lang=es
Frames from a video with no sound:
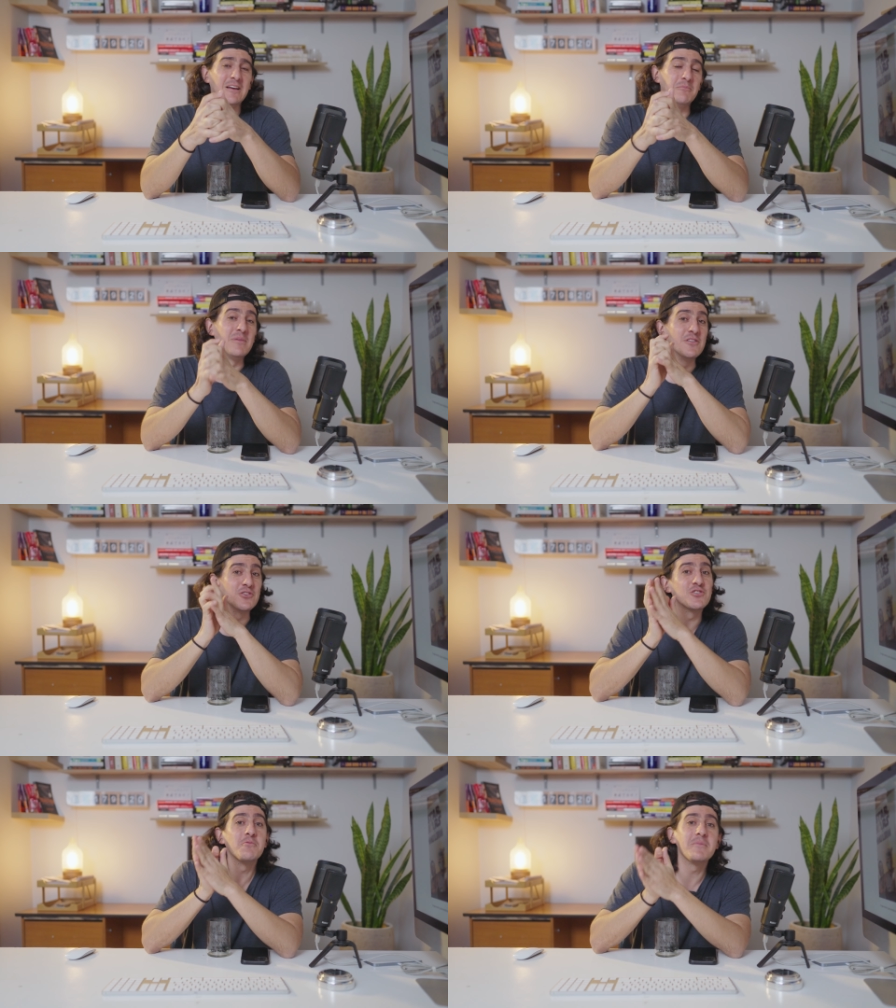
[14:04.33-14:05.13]
En vez de
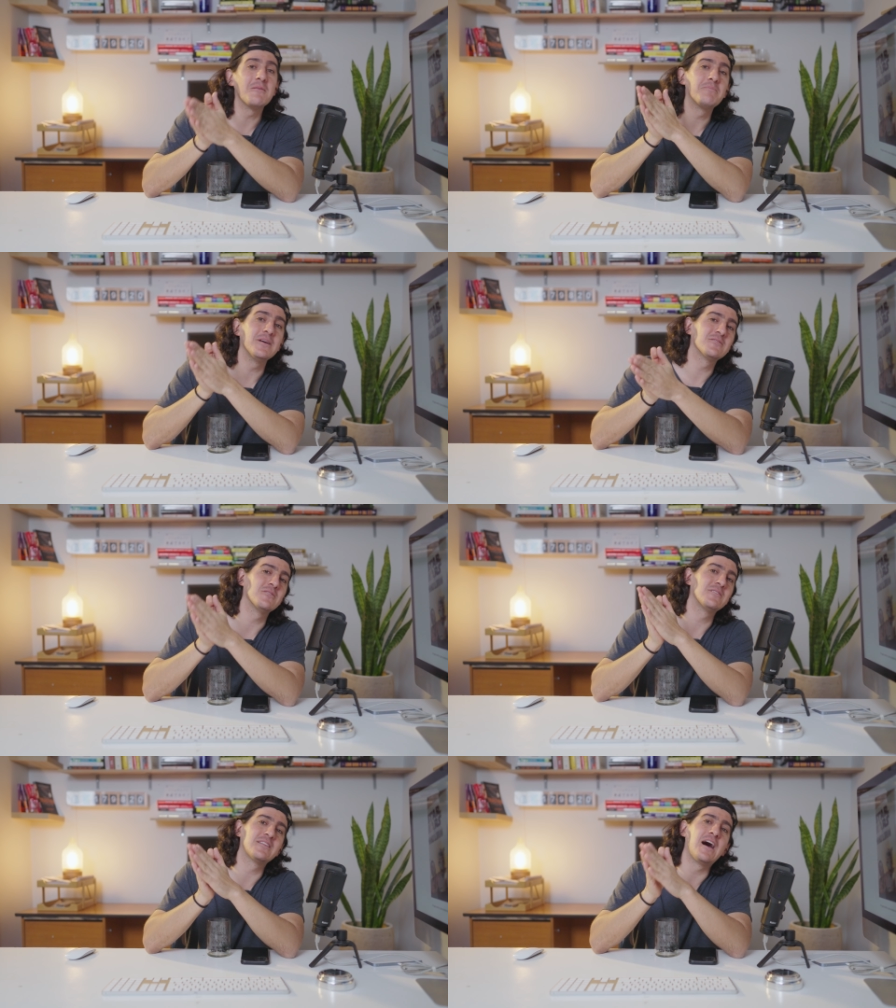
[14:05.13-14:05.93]
8 mil
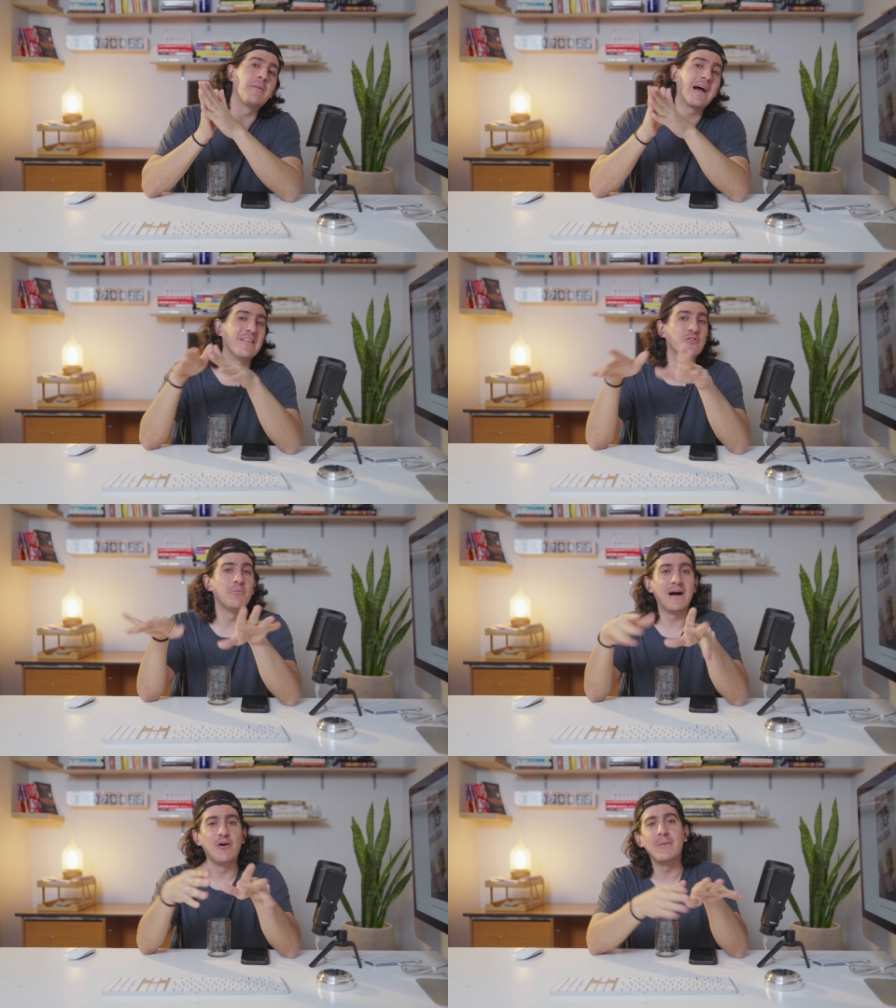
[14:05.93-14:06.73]
pesos estaba pagando
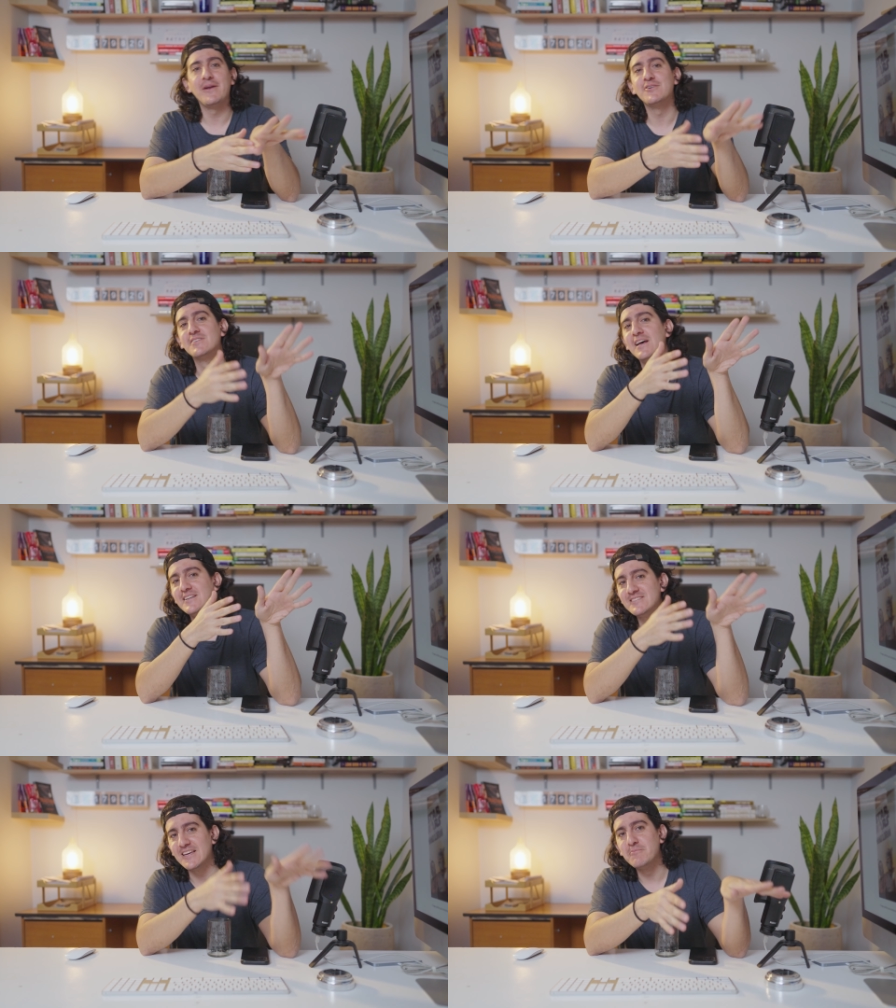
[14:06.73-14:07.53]
más o menos
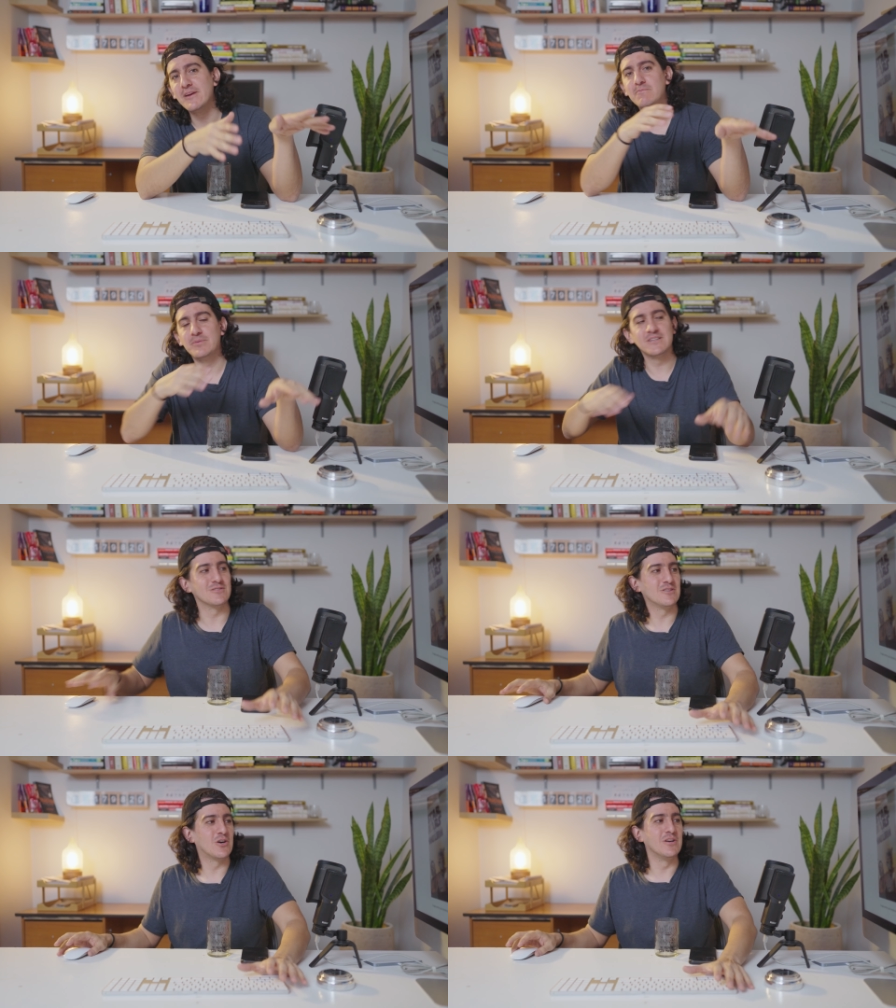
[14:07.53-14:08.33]
6 mil
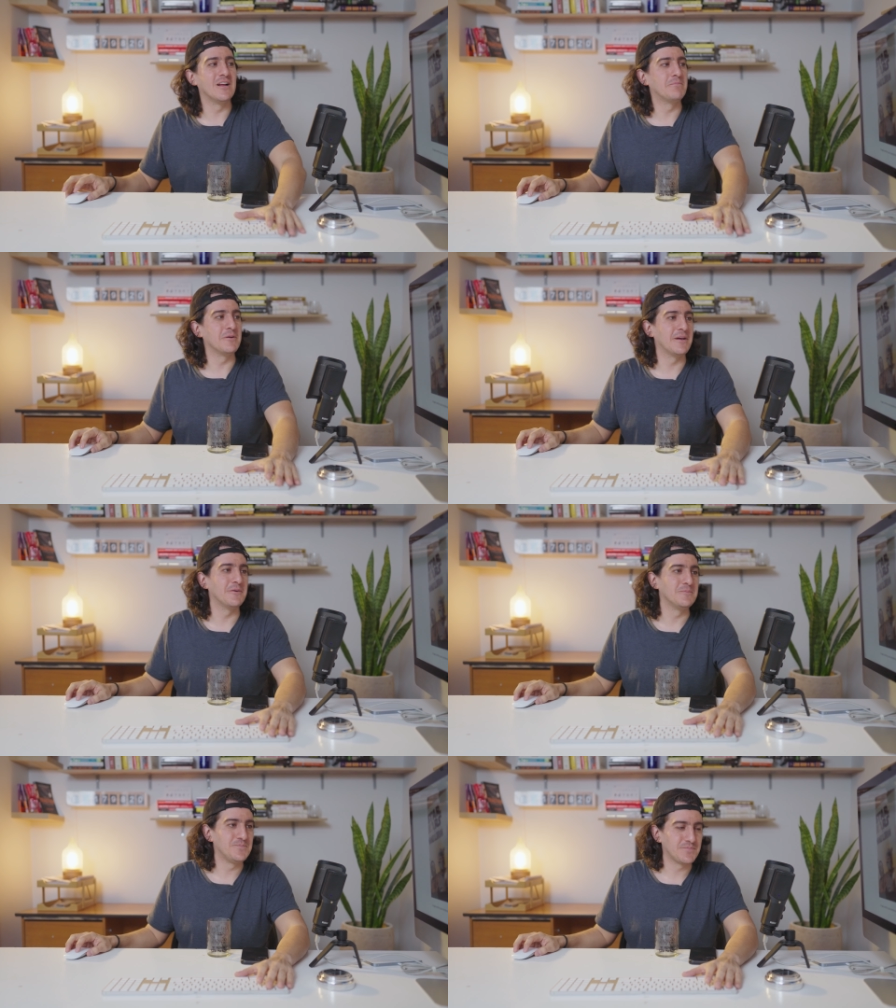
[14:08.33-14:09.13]
pesos con el primero.